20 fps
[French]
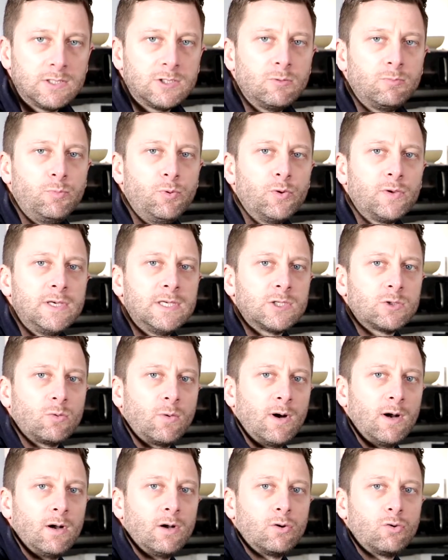Il se peut qu'il
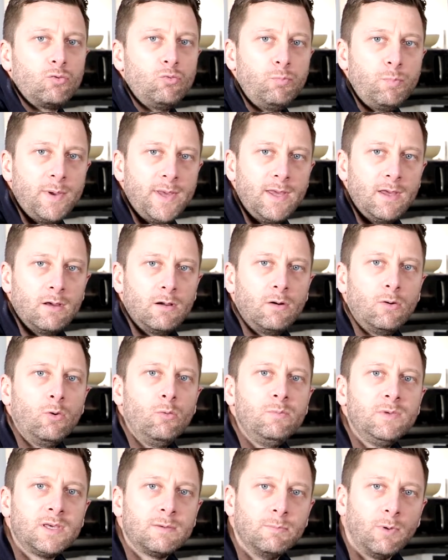soit coupé
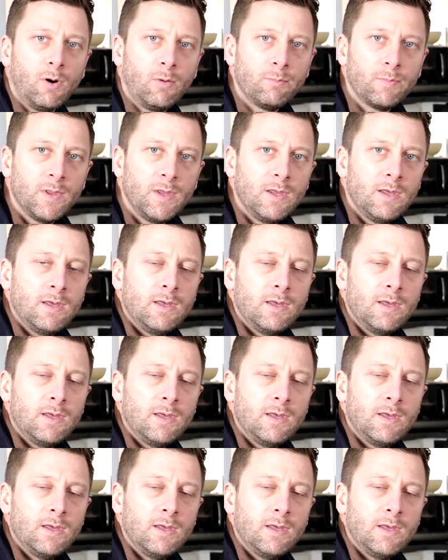omiquement